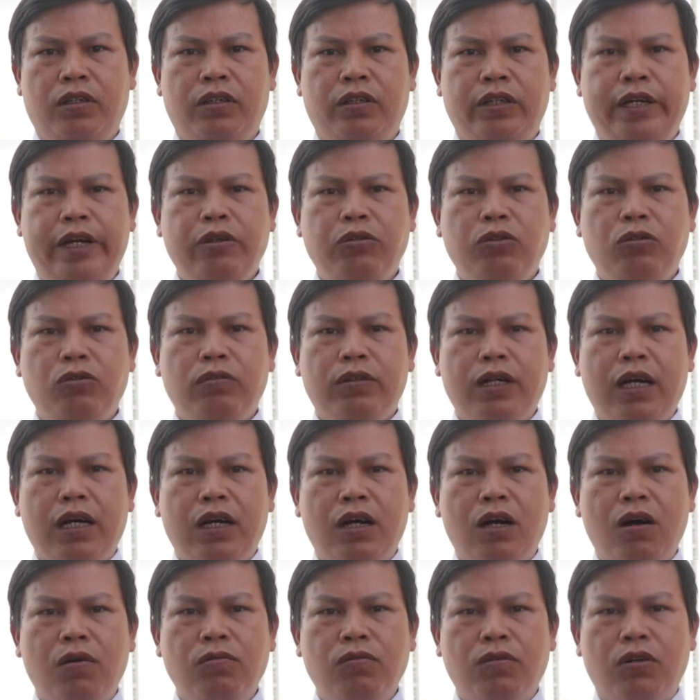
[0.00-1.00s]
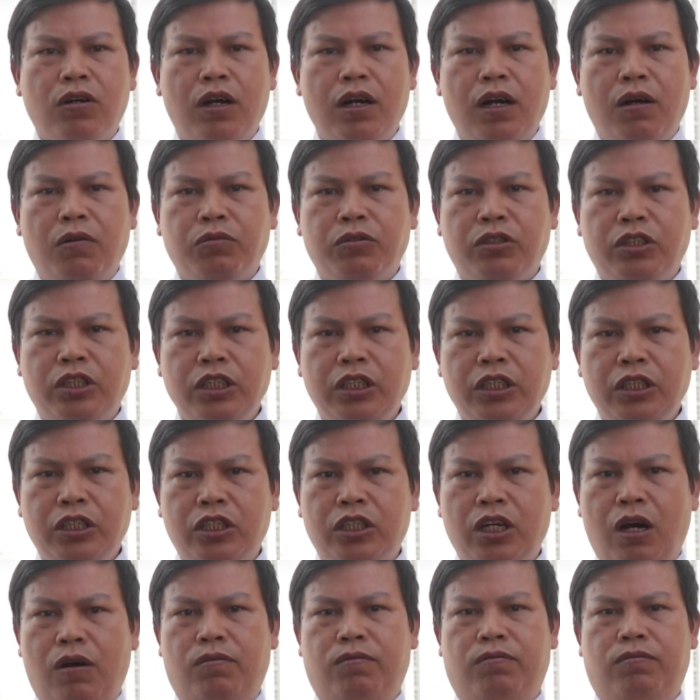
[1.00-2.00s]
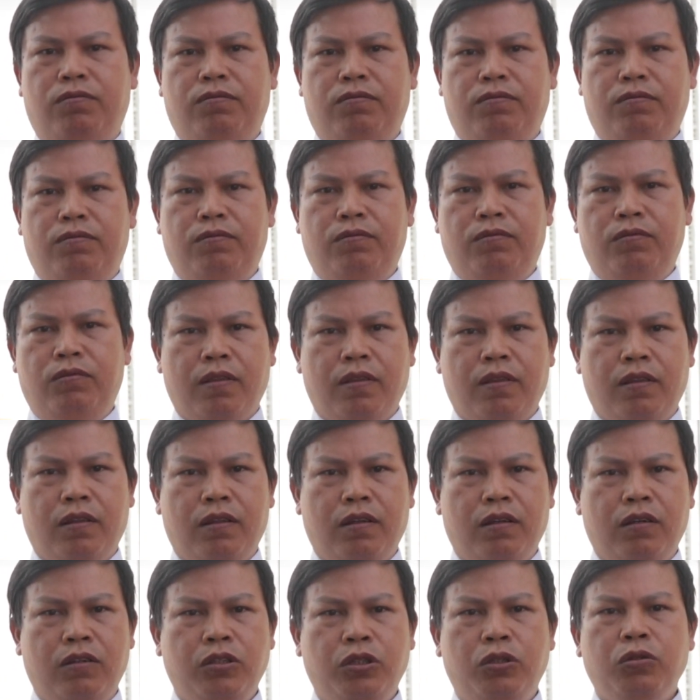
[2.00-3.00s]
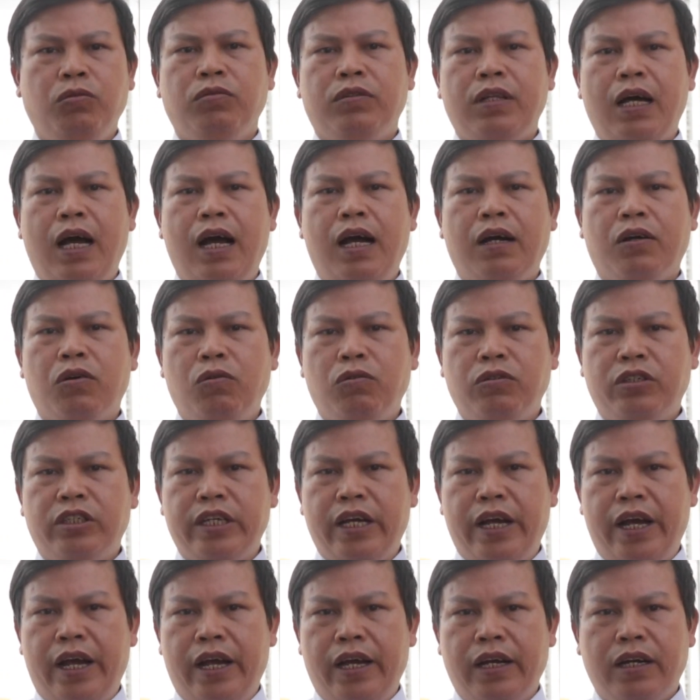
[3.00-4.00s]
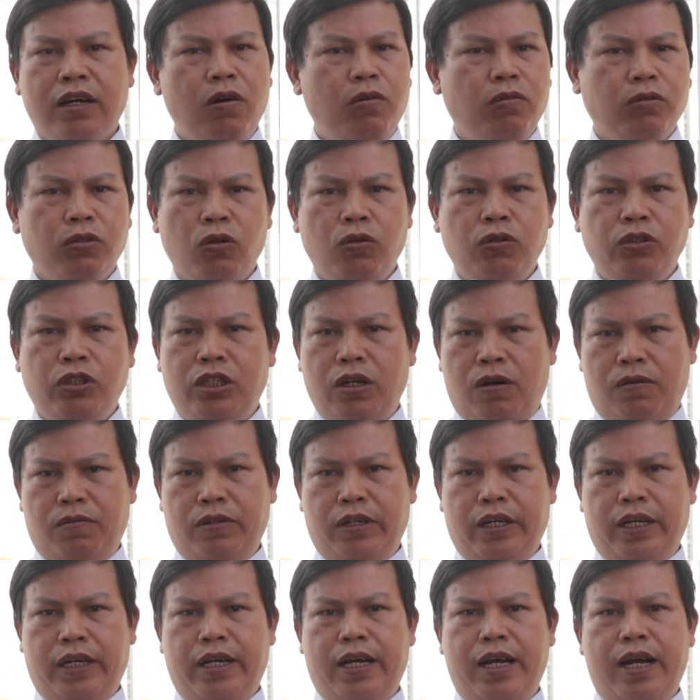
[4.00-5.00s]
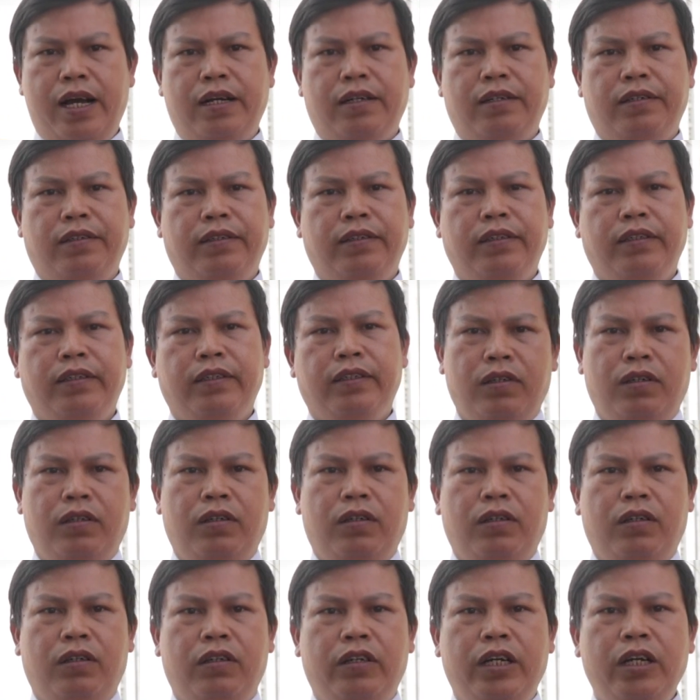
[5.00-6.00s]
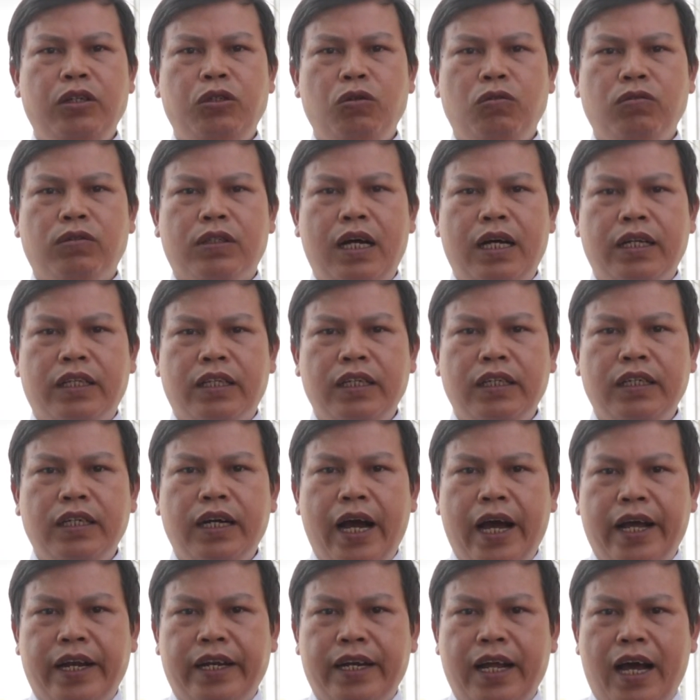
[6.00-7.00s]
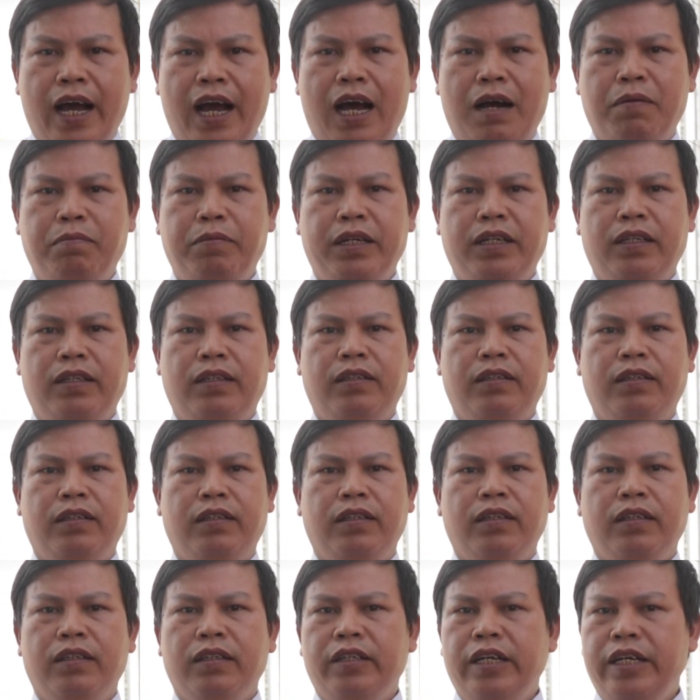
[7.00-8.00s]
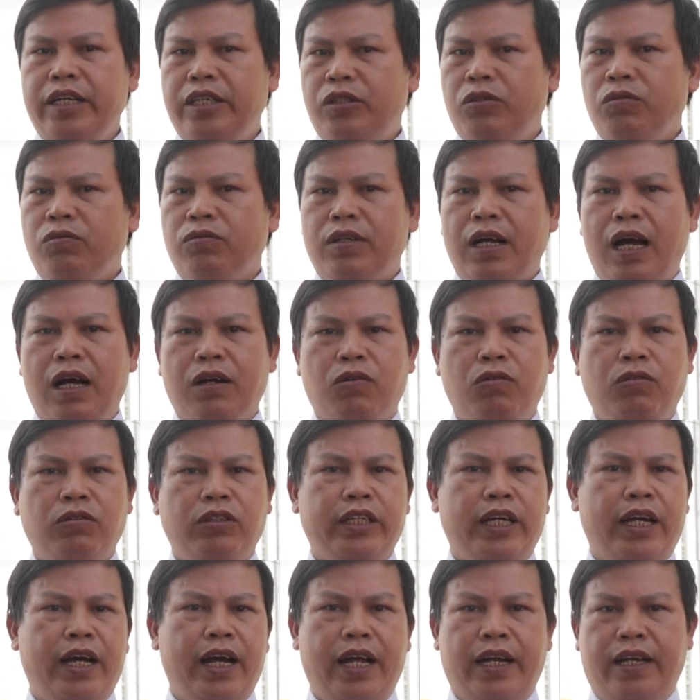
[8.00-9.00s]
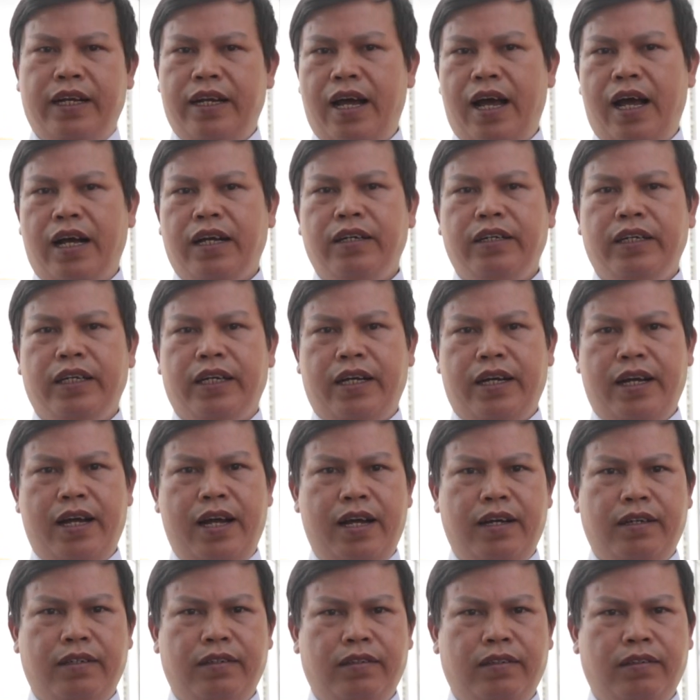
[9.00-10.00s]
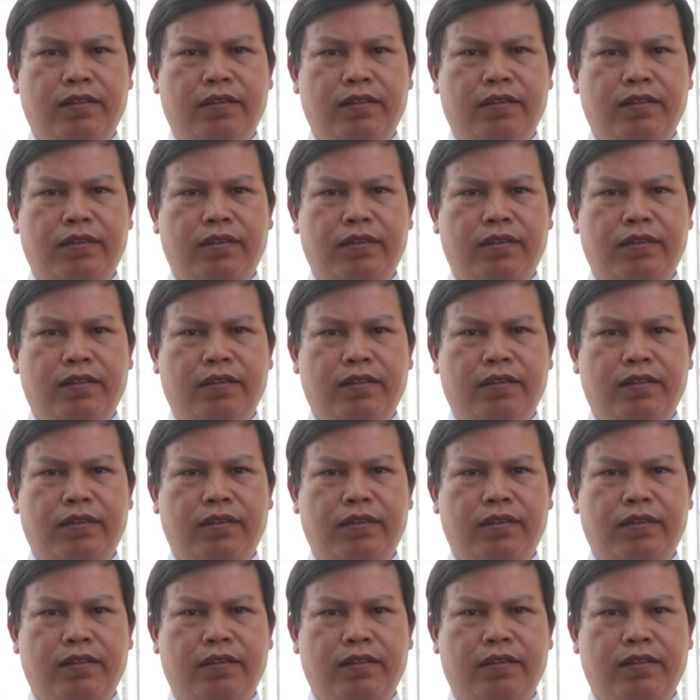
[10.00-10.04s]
Nếu chúng ta không có lòng tự trọng, chúng ta cũng sẽ không tôn trọng người khác. Nếu chúng ta tự hành hạ mình thì chúng ta cũng sẽ hành hạ người khác.